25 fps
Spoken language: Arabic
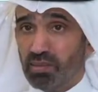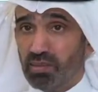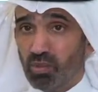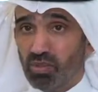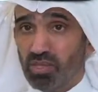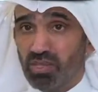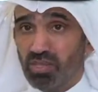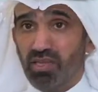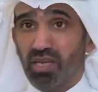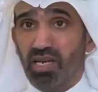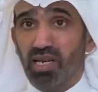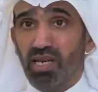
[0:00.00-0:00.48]
بين
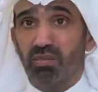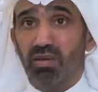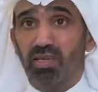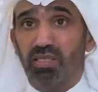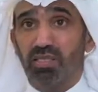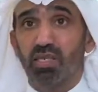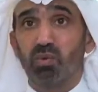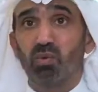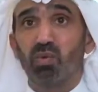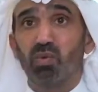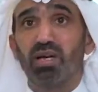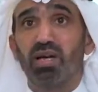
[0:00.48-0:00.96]

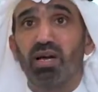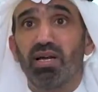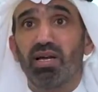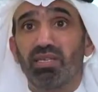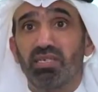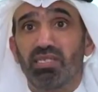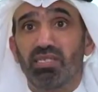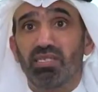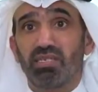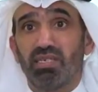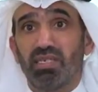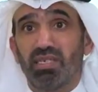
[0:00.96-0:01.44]
متطلبات الوقاية
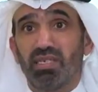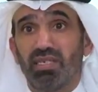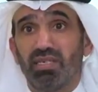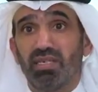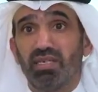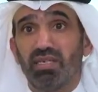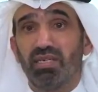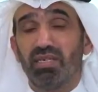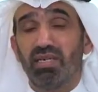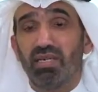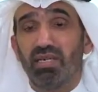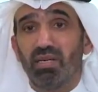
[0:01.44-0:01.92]

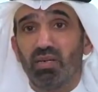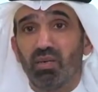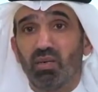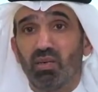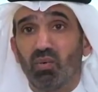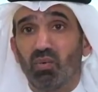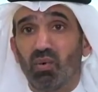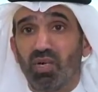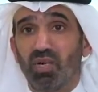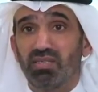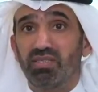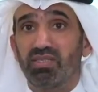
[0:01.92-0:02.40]
الصحية
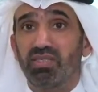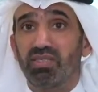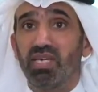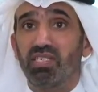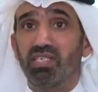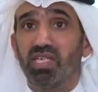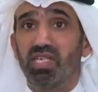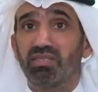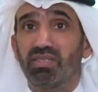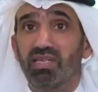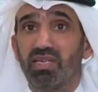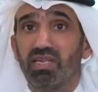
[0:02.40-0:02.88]

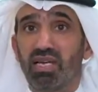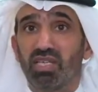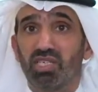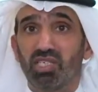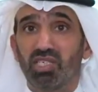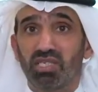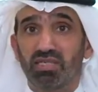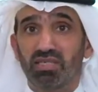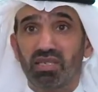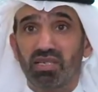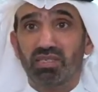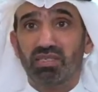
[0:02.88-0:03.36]
واحتياجات
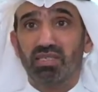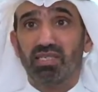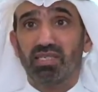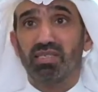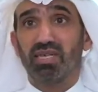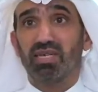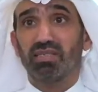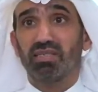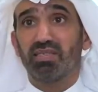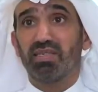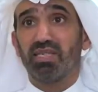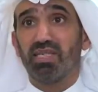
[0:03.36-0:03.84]
الأنشطة
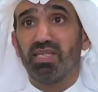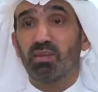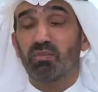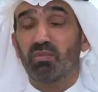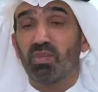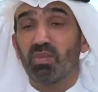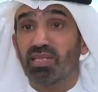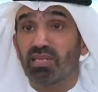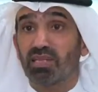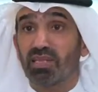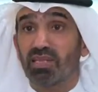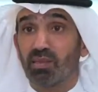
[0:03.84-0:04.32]
الاقتصادية
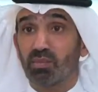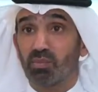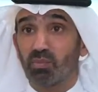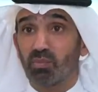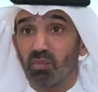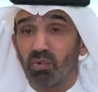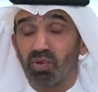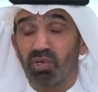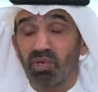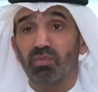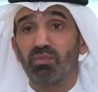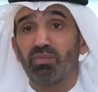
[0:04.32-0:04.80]
مطلب
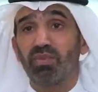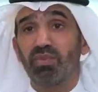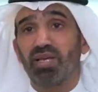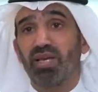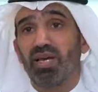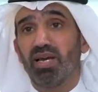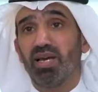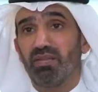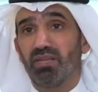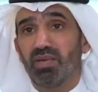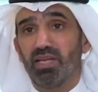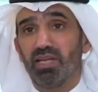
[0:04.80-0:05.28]
مهم
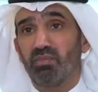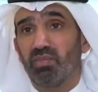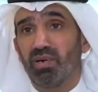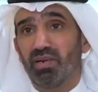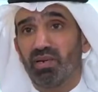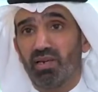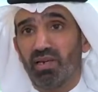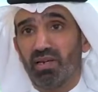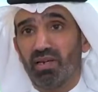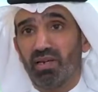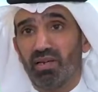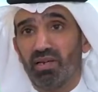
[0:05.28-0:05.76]
لهذه
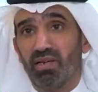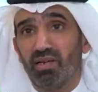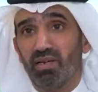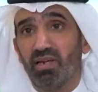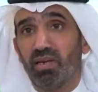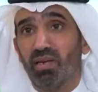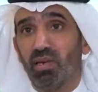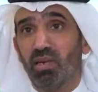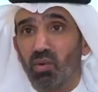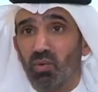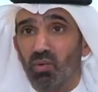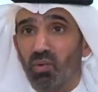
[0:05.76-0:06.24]
المرحلة
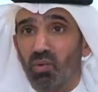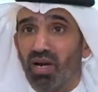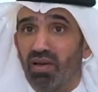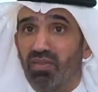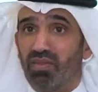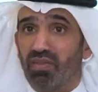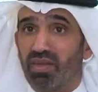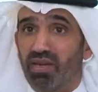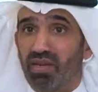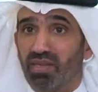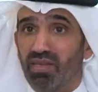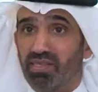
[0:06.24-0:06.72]

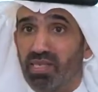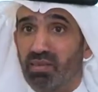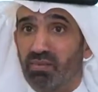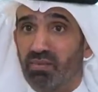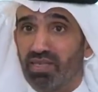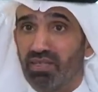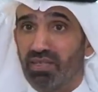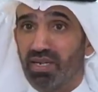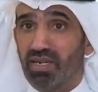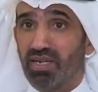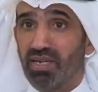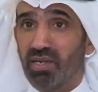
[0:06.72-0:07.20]
وهذا
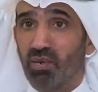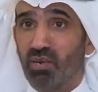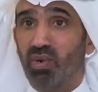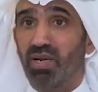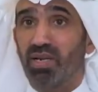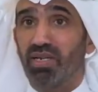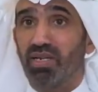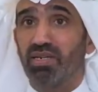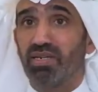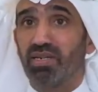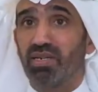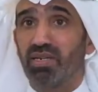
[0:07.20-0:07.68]
يعتمد على
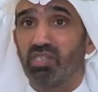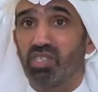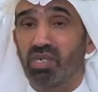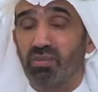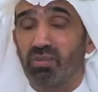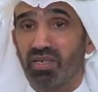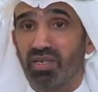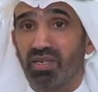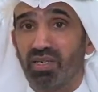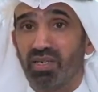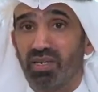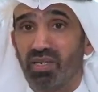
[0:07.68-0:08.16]
وعينا
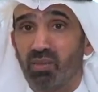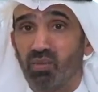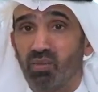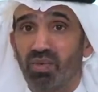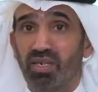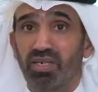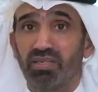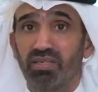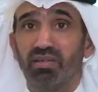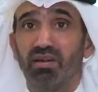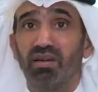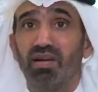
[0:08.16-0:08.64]
جميعا
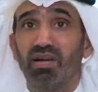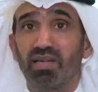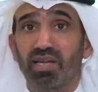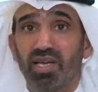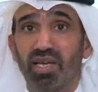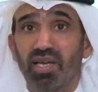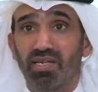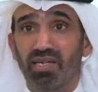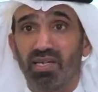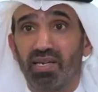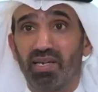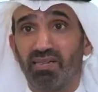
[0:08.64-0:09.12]

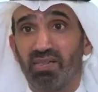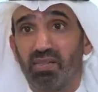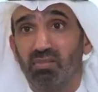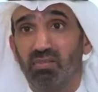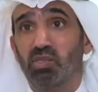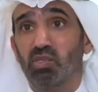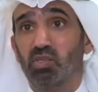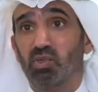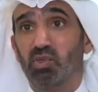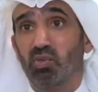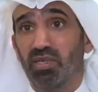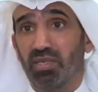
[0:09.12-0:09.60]
وإدراكنا
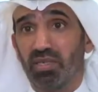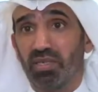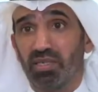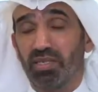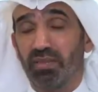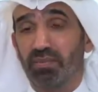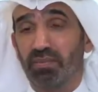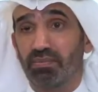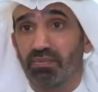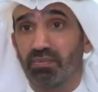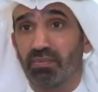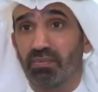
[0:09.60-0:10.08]
للمسؤولية